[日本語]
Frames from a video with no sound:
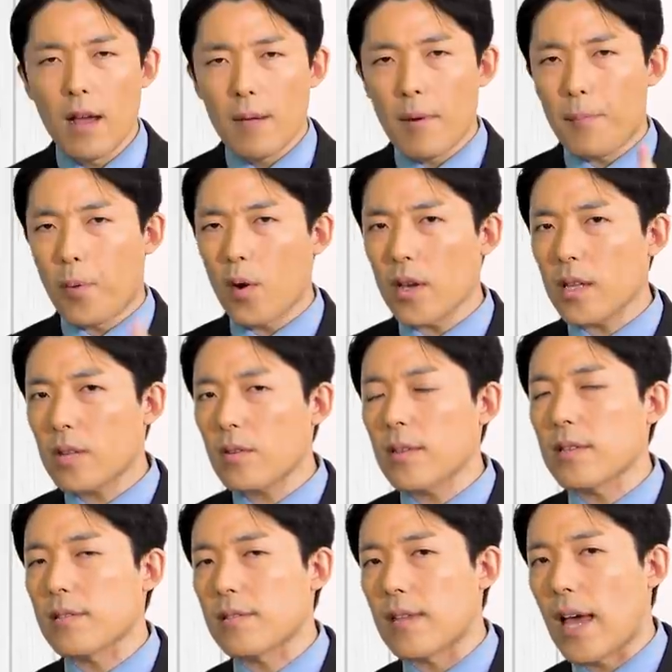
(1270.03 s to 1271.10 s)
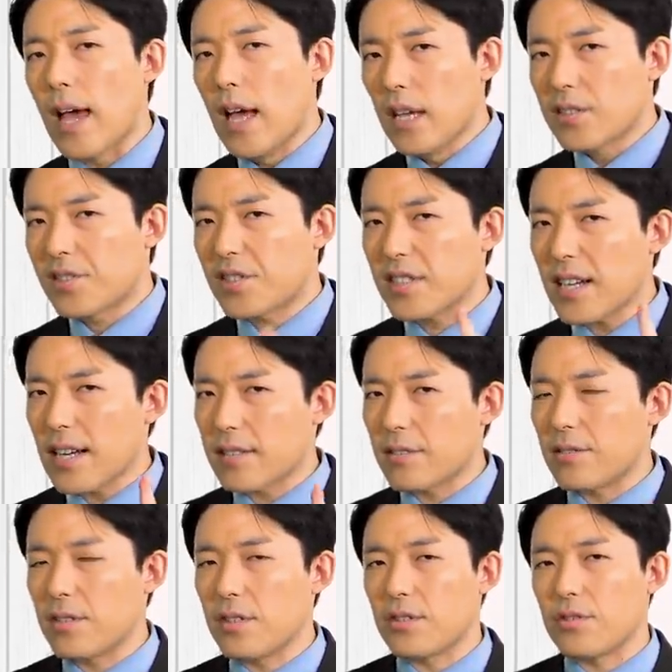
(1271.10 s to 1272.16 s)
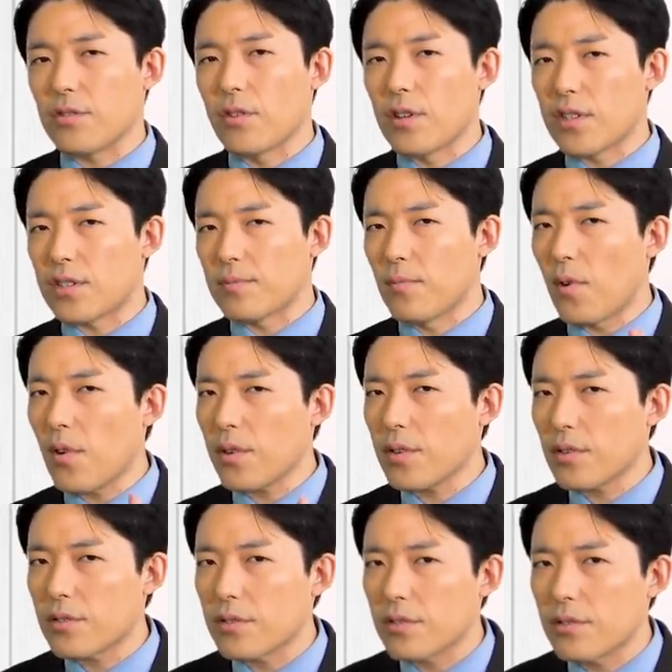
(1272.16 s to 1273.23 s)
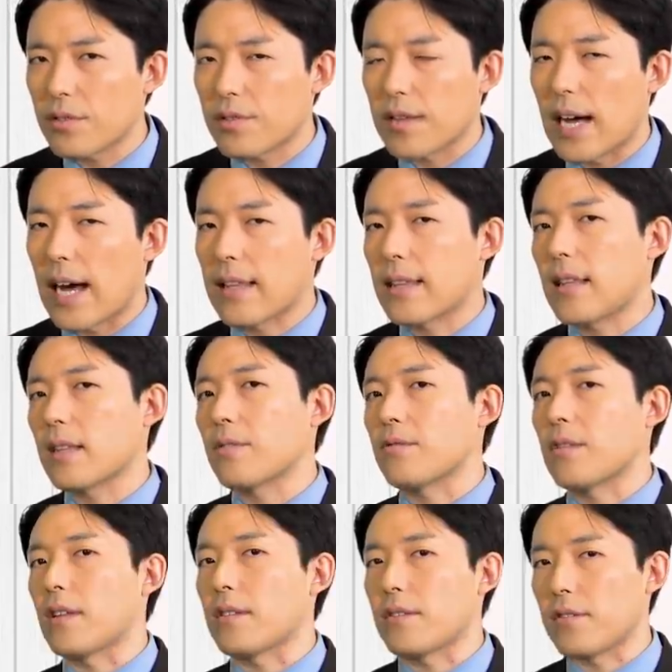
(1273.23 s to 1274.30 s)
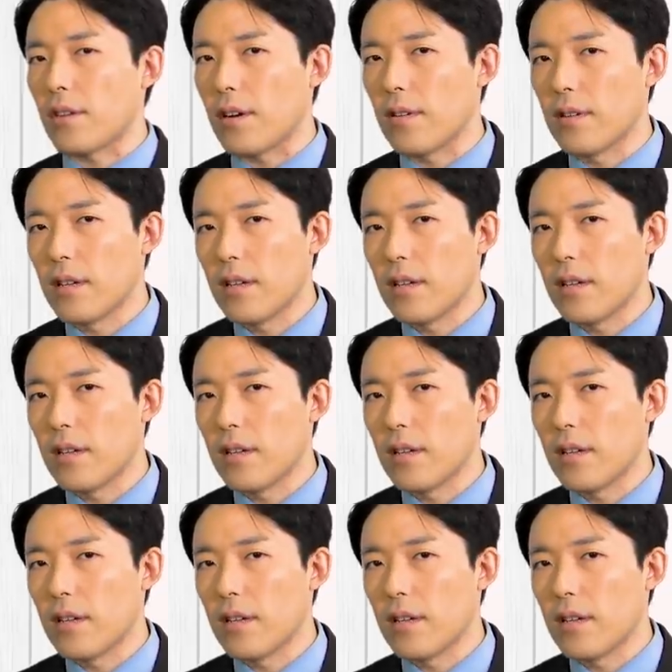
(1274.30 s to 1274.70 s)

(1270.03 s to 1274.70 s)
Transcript: まあ、ポイントはですね、4月25日、もう一つニュースがあったってことなんですよ。